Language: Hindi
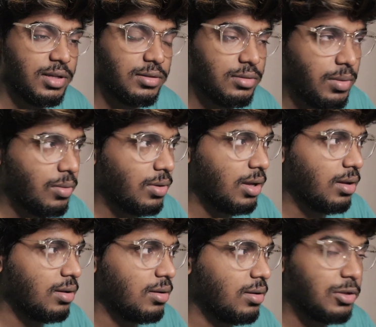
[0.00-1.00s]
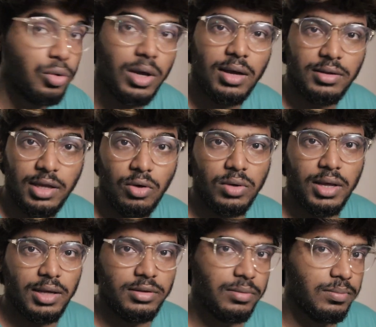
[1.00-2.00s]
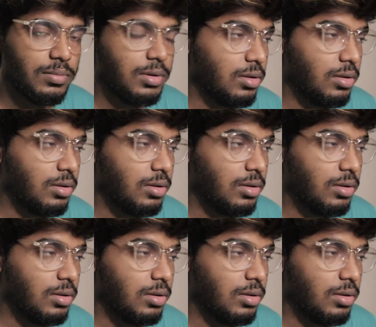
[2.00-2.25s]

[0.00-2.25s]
साथ मैंने बोला मैं थोड़ा ये हो गया एकदम